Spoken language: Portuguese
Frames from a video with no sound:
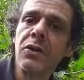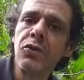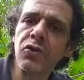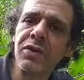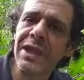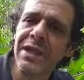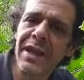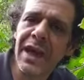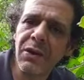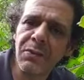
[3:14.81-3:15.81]

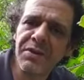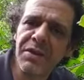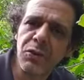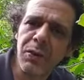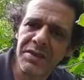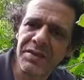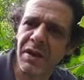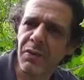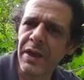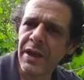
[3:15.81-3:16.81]
sustentar uma
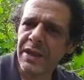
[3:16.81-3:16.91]
situação